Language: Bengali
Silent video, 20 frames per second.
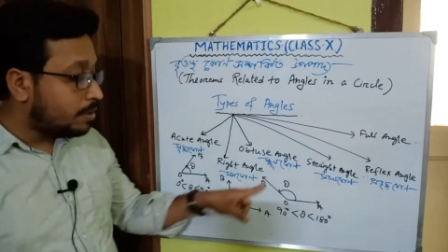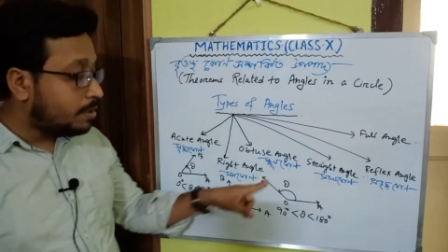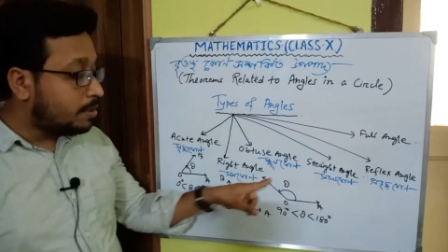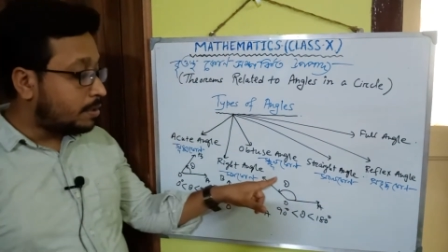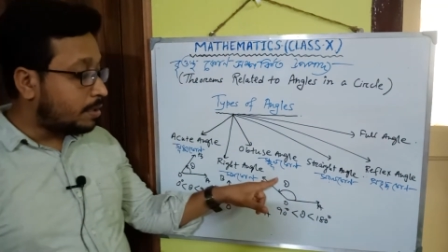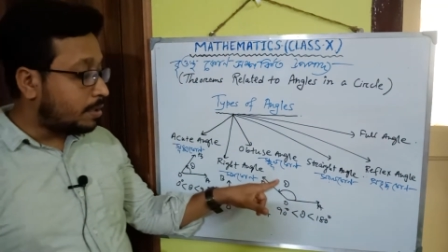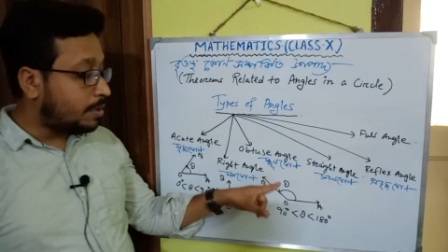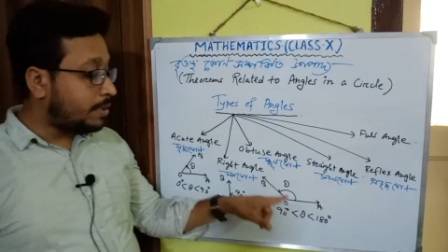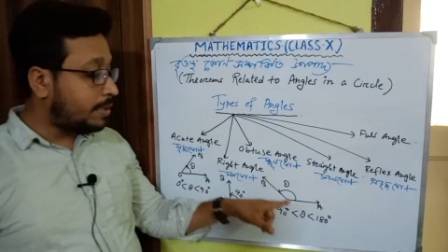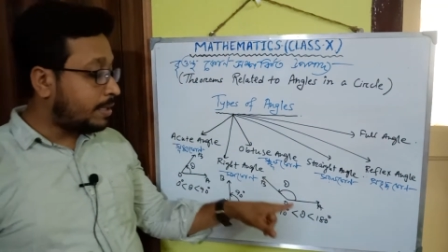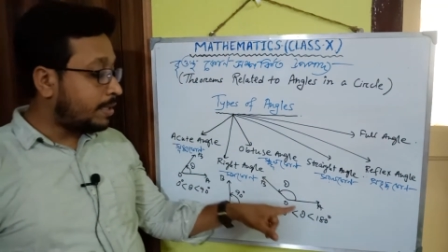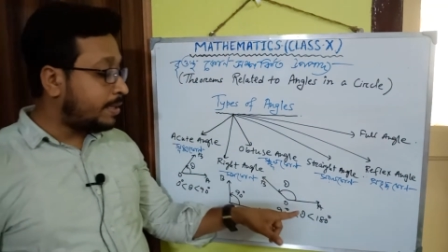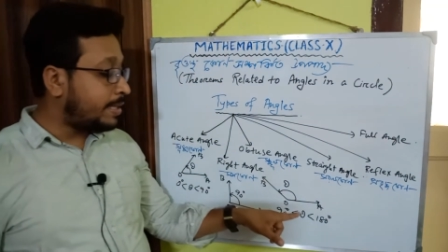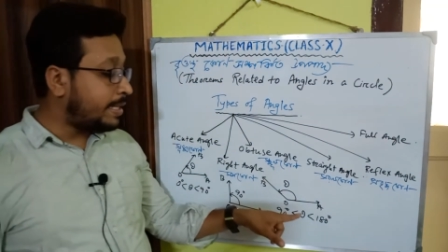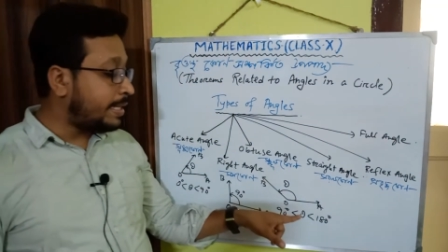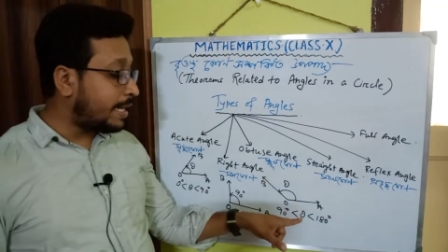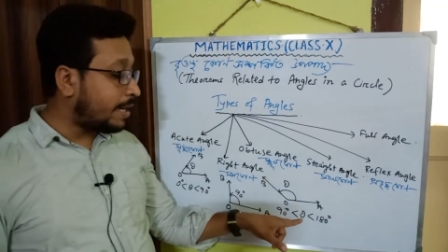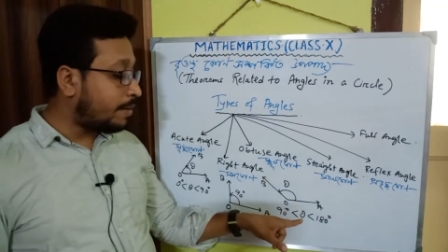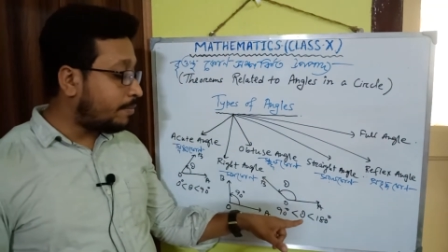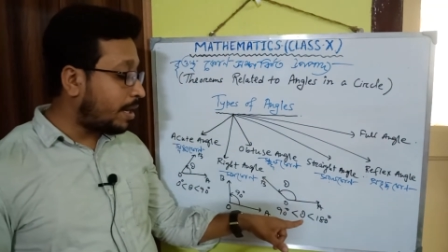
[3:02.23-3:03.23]
তাহলে এখানে
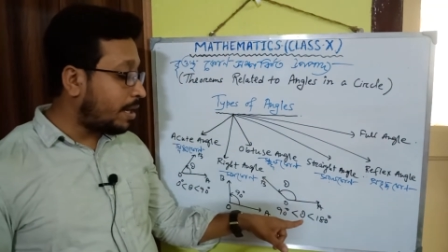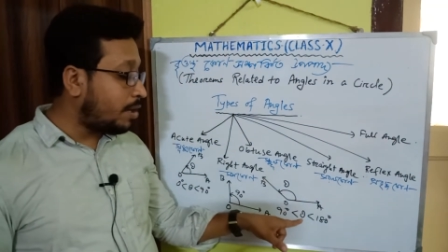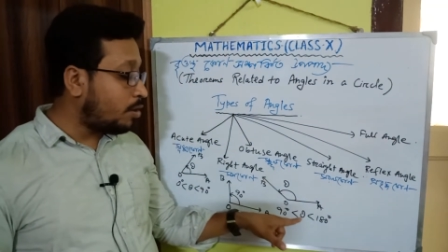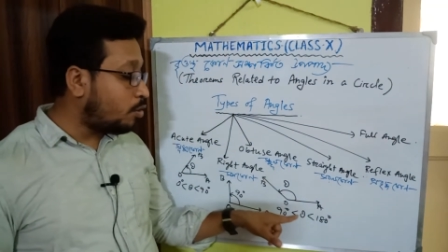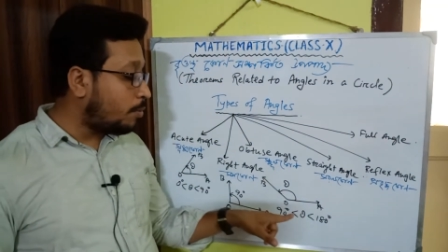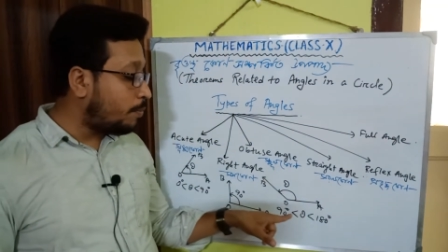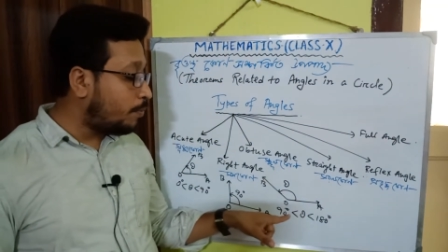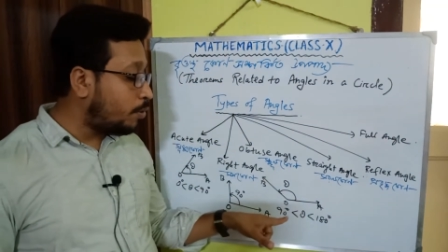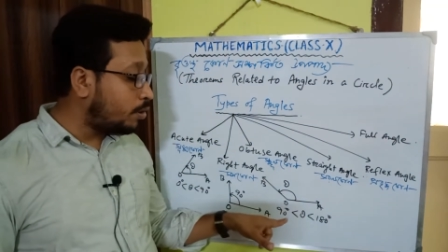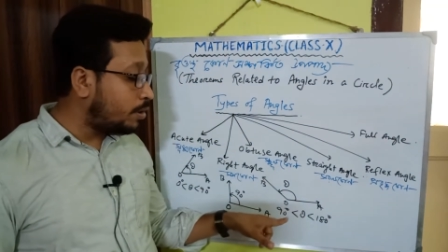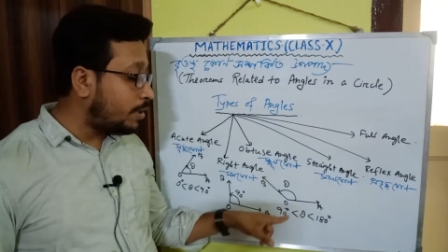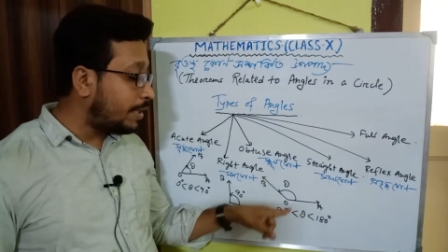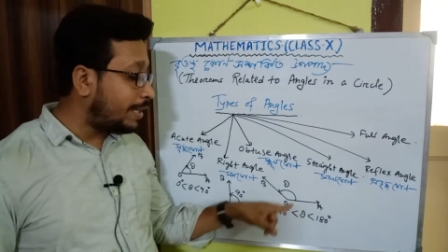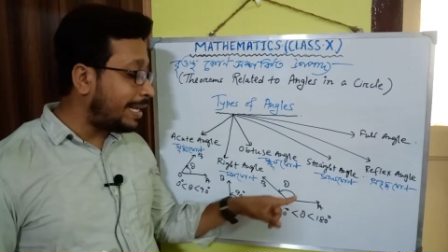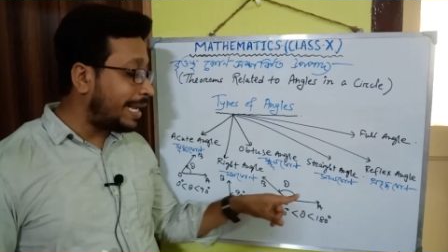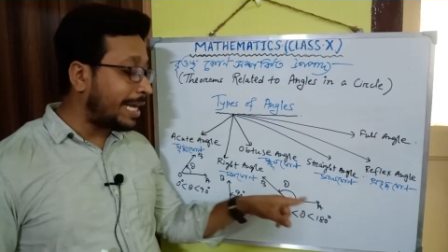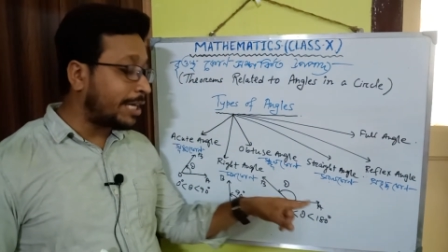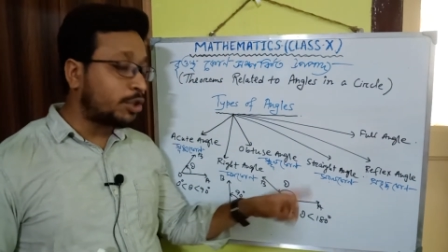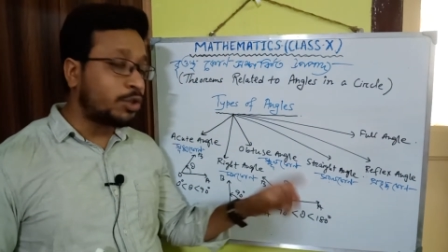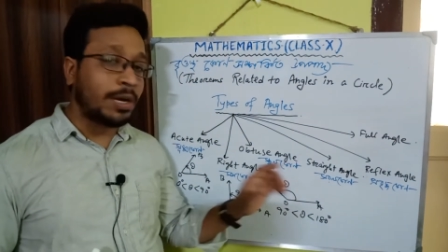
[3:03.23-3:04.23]
থিটার মান নব্বই থেকে
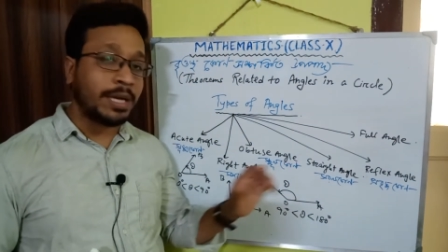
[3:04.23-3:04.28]
একশো